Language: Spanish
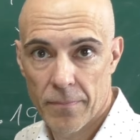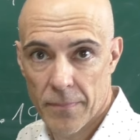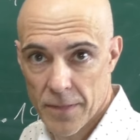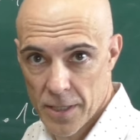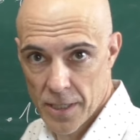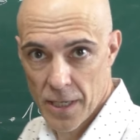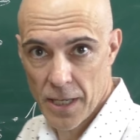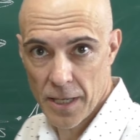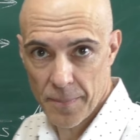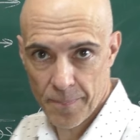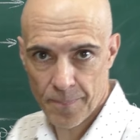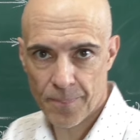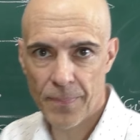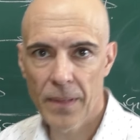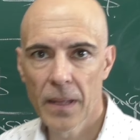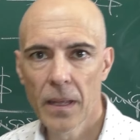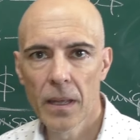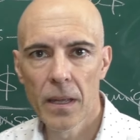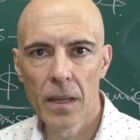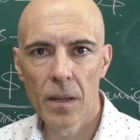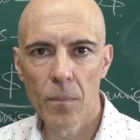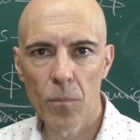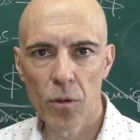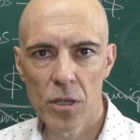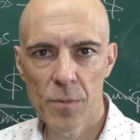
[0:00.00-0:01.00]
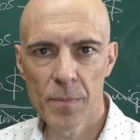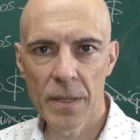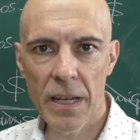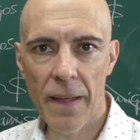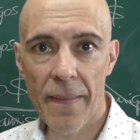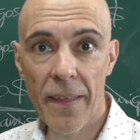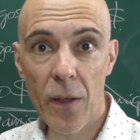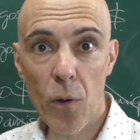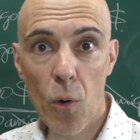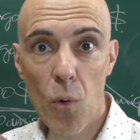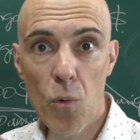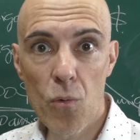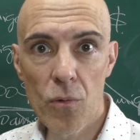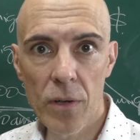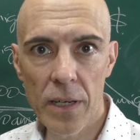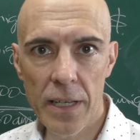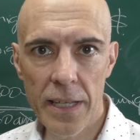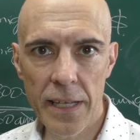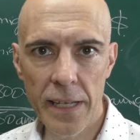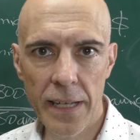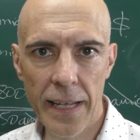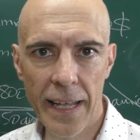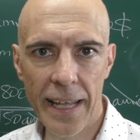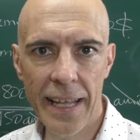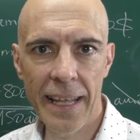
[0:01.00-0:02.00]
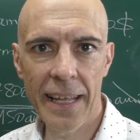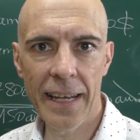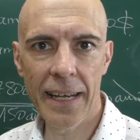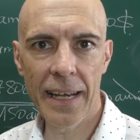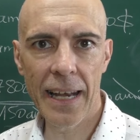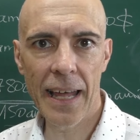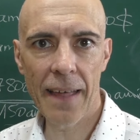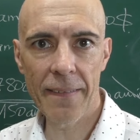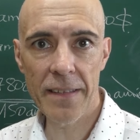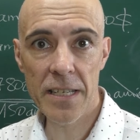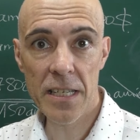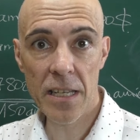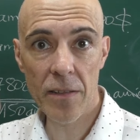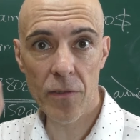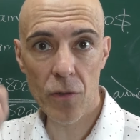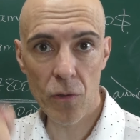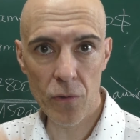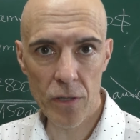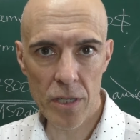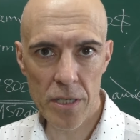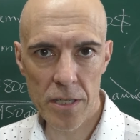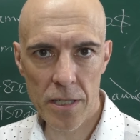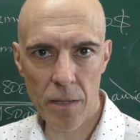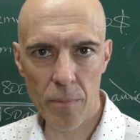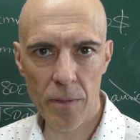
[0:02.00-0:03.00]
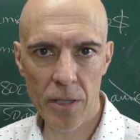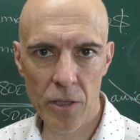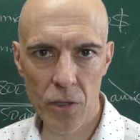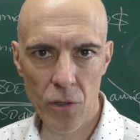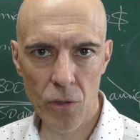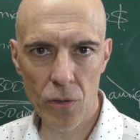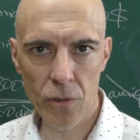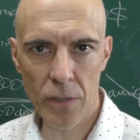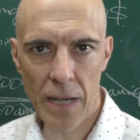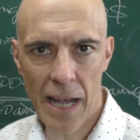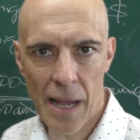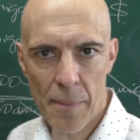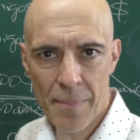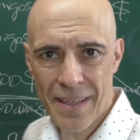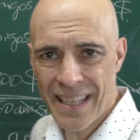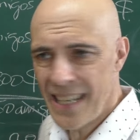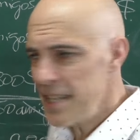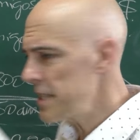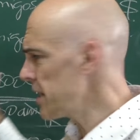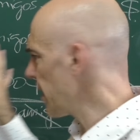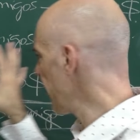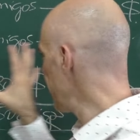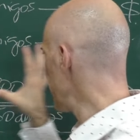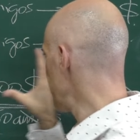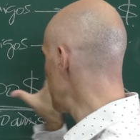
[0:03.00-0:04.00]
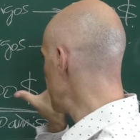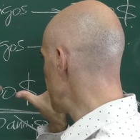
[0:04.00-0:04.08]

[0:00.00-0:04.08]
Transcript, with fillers: Sí, pues mira, dejo un link en la descripción de este vídeo a mi lista de